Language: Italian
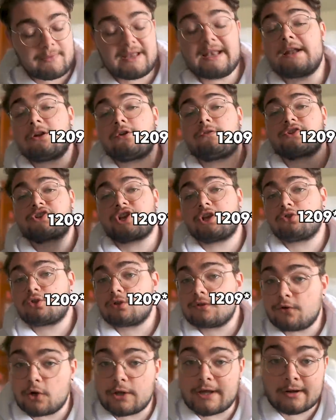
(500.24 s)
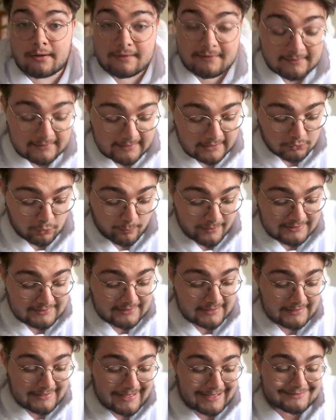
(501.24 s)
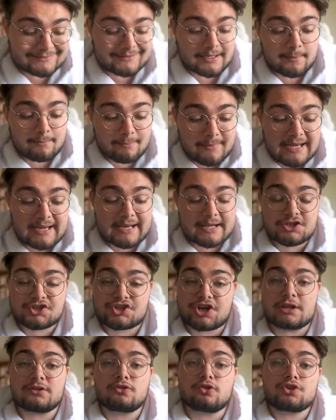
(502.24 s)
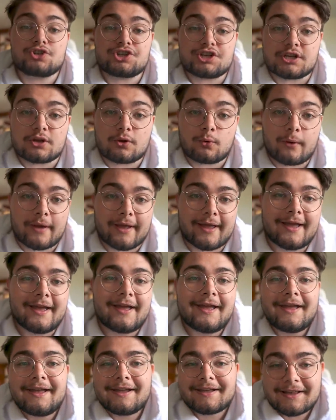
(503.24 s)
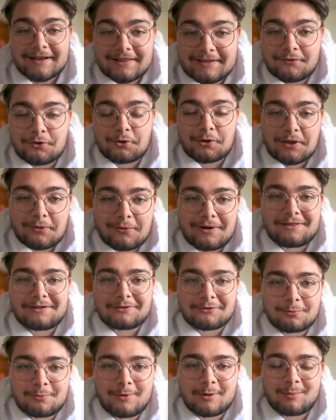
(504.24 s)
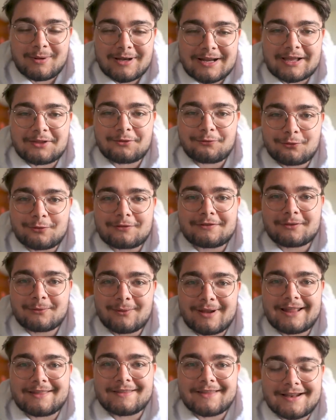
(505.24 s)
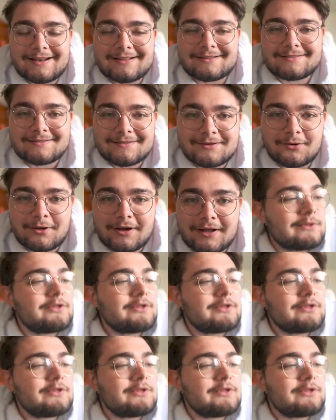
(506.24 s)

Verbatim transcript: 1900 di voi hanno azzeccato, mentre gli altri 1105 credevano che quella del supermercato fosse quella di Alex Theory.